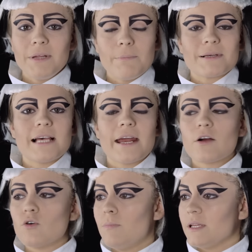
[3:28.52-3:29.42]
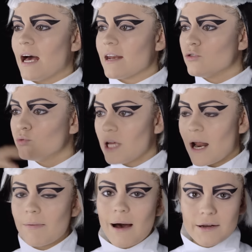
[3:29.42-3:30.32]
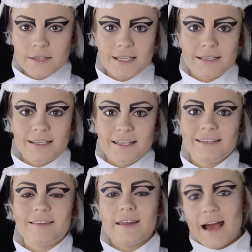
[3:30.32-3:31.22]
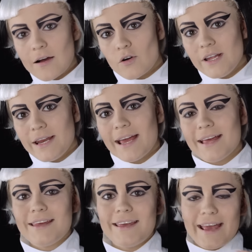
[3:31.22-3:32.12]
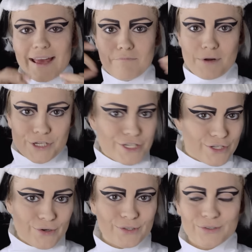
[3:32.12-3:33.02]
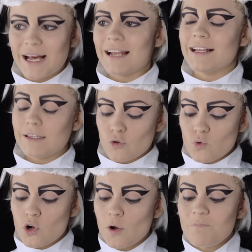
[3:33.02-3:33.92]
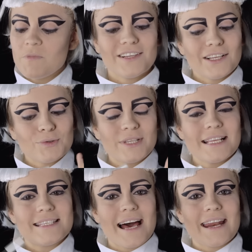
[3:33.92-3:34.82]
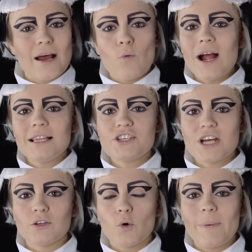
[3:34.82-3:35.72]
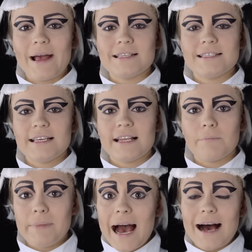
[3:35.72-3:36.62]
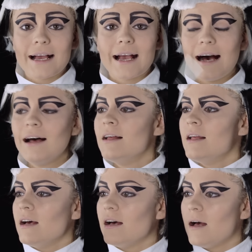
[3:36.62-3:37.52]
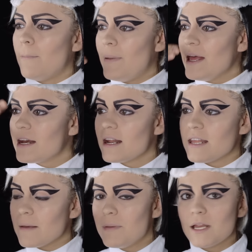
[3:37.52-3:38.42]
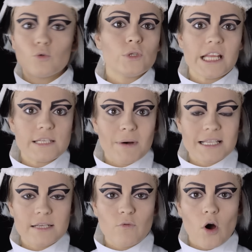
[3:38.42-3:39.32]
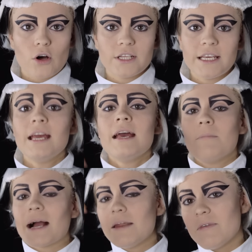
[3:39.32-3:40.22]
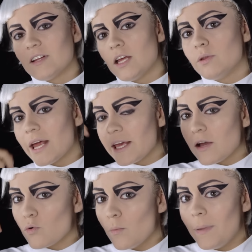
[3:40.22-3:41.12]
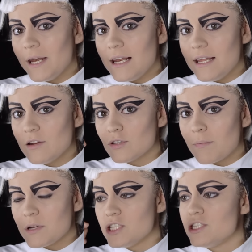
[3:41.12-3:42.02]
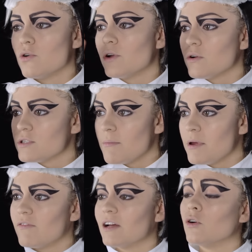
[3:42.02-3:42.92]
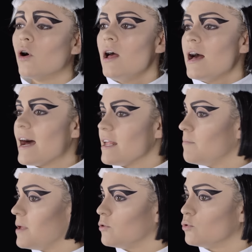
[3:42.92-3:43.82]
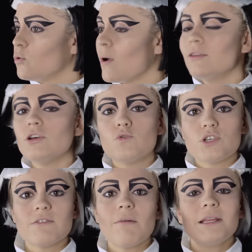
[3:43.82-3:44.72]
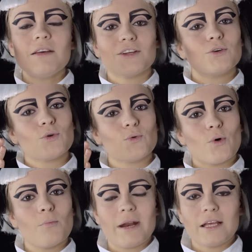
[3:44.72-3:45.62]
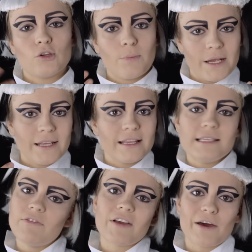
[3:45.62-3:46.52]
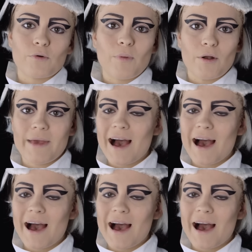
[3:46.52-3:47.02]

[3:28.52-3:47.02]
prima di passare a completare tutta la parte di triangoli neri e precisione totale del trucco, vado ad utilizzare la Wild Shadow Pencil bianca eh, per riempire tutti gli spazi vuoti, magari mi vado ad aiutare anche con un pennellino da precisione, così almeno vado a riempire tutto quanto e successivamente vado con un ombretto per intensificare un po' il